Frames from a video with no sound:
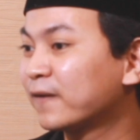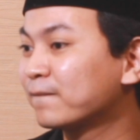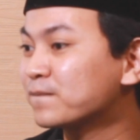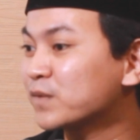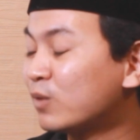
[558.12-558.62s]

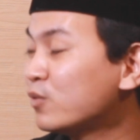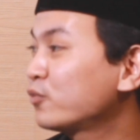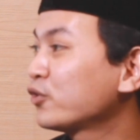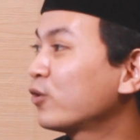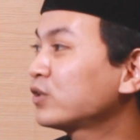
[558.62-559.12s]
kan kamu
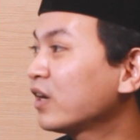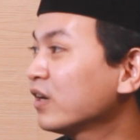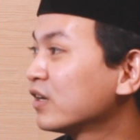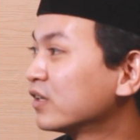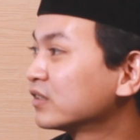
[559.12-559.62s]
punya otak
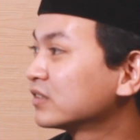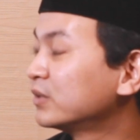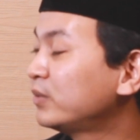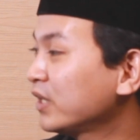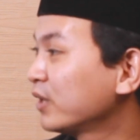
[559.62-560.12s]
nggak
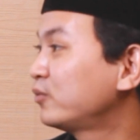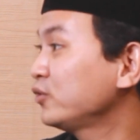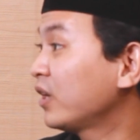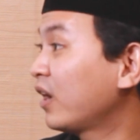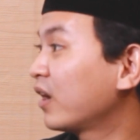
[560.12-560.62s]
saya bilang ya
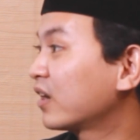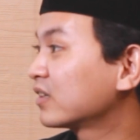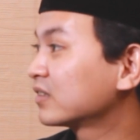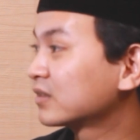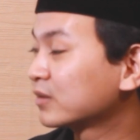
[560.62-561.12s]
punya
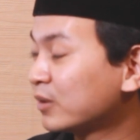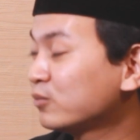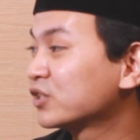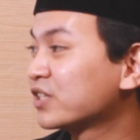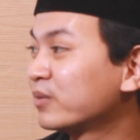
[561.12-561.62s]

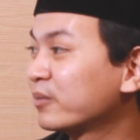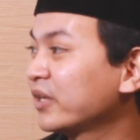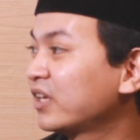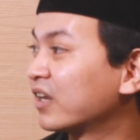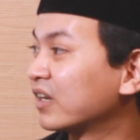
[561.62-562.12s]
kan buat saya
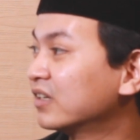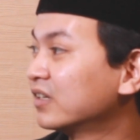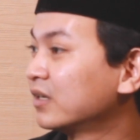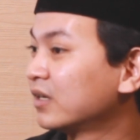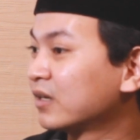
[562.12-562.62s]
berpikir
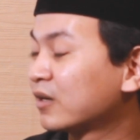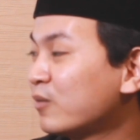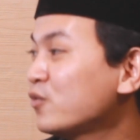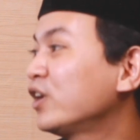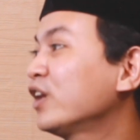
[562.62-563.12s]

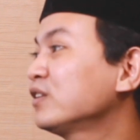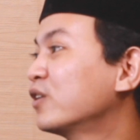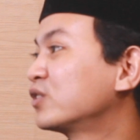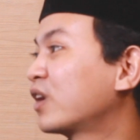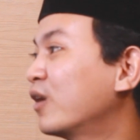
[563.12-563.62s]
kamu ngelihat
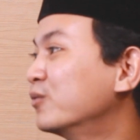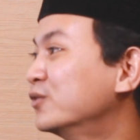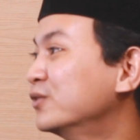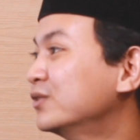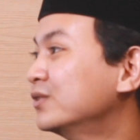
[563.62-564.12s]
nggak otak
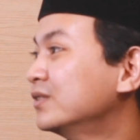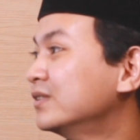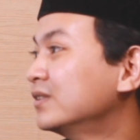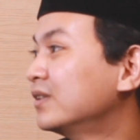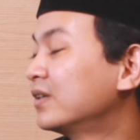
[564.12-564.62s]
kamu
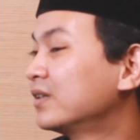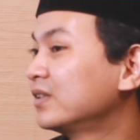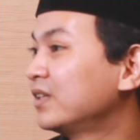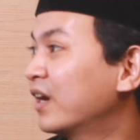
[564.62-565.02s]
hmm.